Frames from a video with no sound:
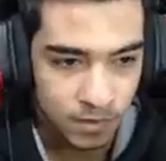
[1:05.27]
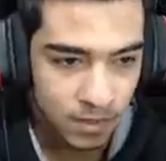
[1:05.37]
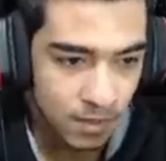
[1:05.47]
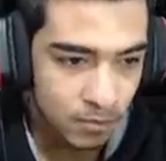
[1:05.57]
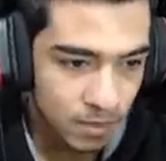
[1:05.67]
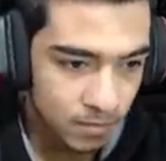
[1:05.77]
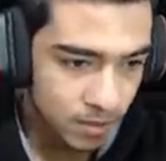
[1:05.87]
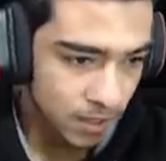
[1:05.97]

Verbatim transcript: Tamam bundan bir tane